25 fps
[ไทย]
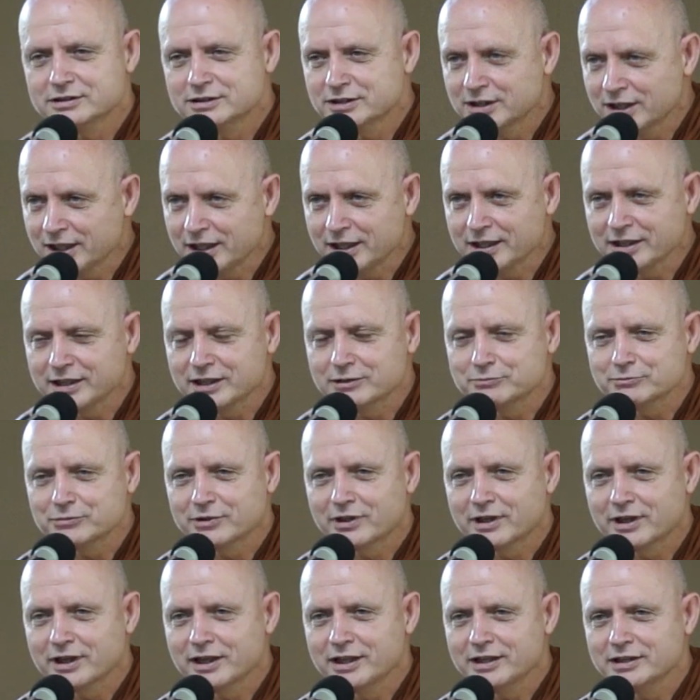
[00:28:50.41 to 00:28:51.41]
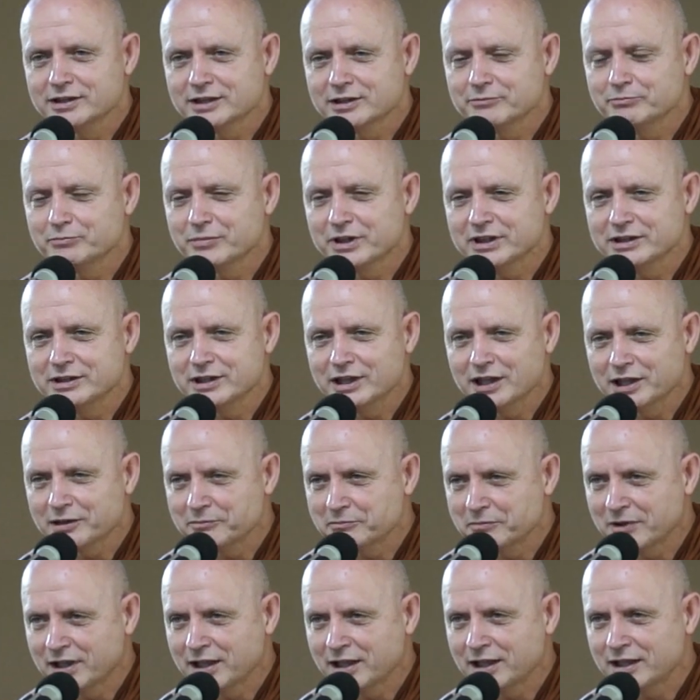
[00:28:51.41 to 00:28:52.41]
ได้กำไรทางปัญญา
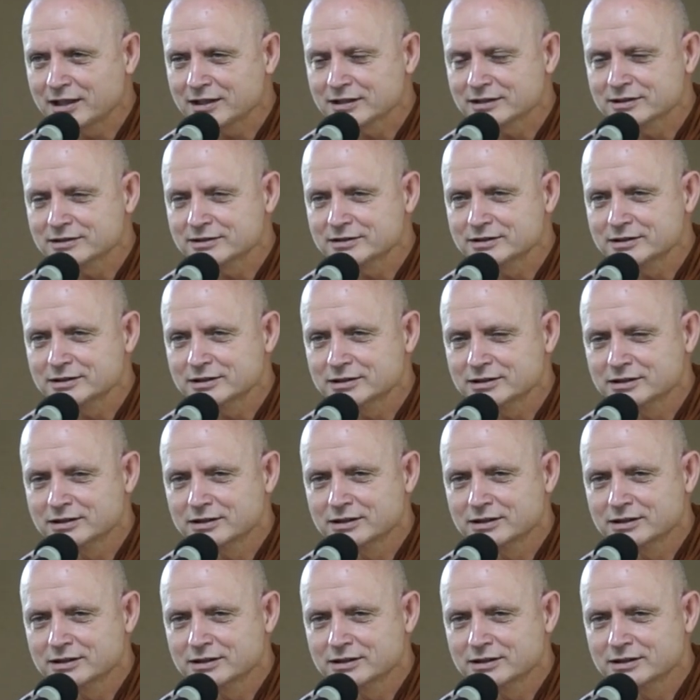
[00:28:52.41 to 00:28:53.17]
มากเลย